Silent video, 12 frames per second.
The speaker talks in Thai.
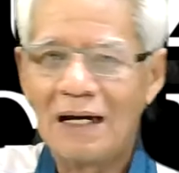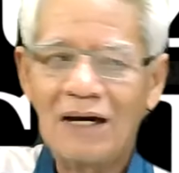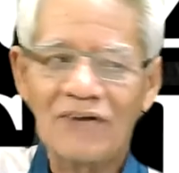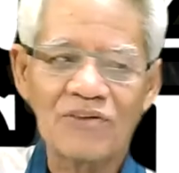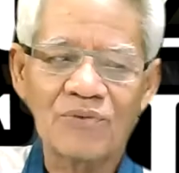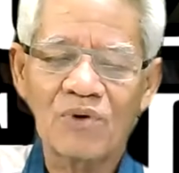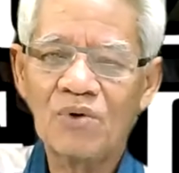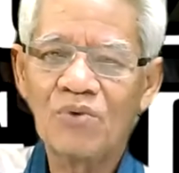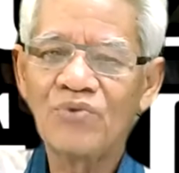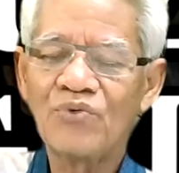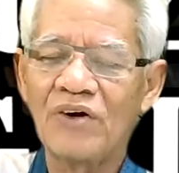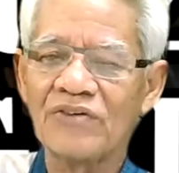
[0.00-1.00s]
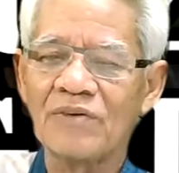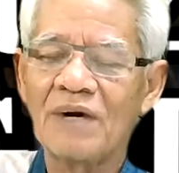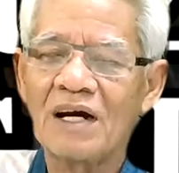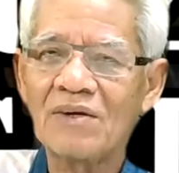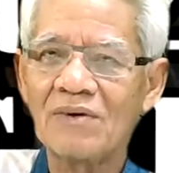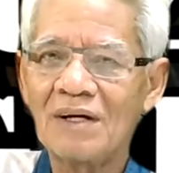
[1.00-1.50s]
ห้าสิบคนลุงช่วยสบา
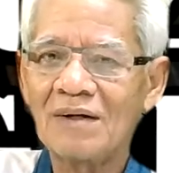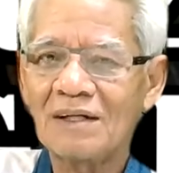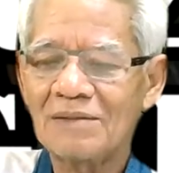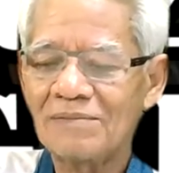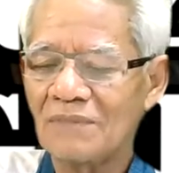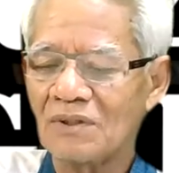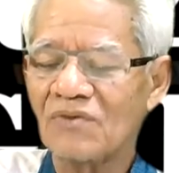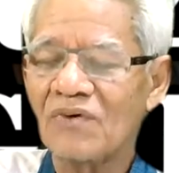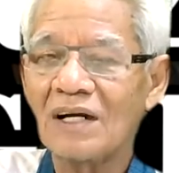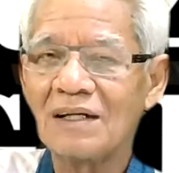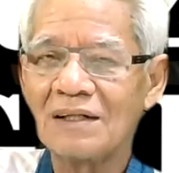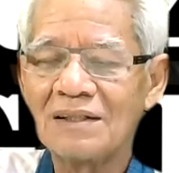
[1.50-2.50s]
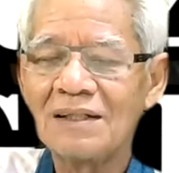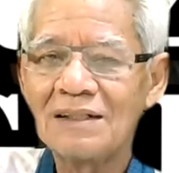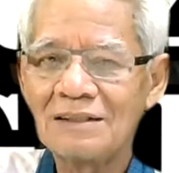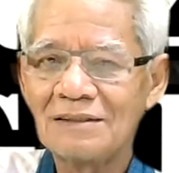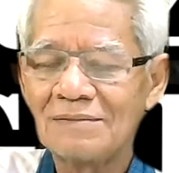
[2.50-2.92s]
ยอยู่แล้วต่อวันจริง